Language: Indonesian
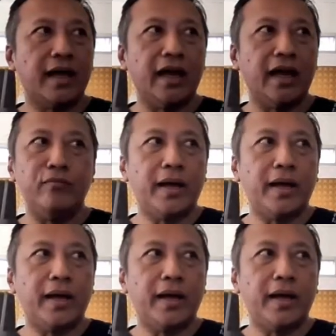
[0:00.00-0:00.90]
punya apa?
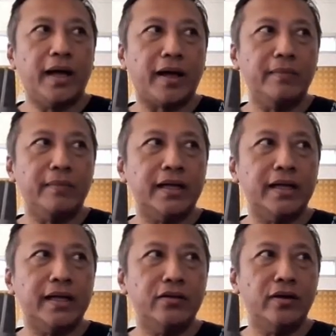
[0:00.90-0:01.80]
Atau saya pakai
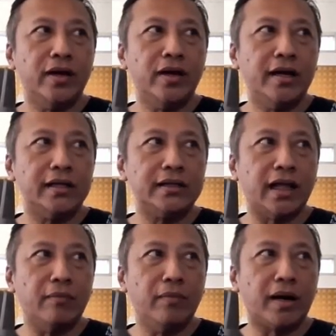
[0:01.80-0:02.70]
misalnya juga ada
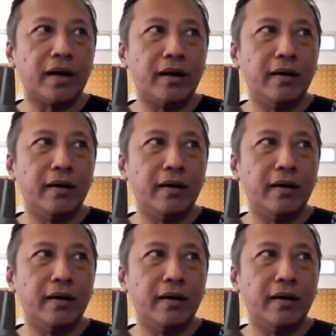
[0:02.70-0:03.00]
Stenberg.